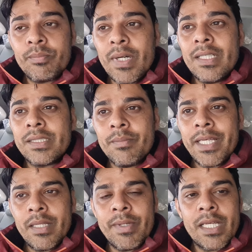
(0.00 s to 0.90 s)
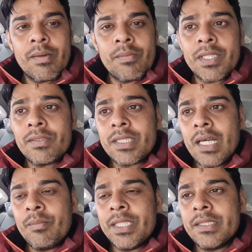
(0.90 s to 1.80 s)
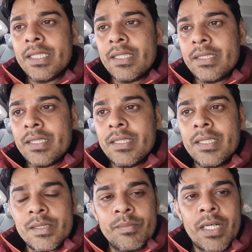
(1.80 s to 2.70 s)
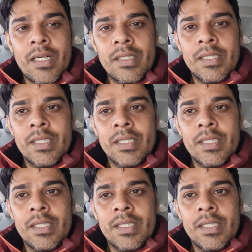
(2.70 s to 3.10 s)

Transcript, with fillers: पाँच छः महीने में एक बार मतलब साल में ज़्यादा ज़्यादा दस बार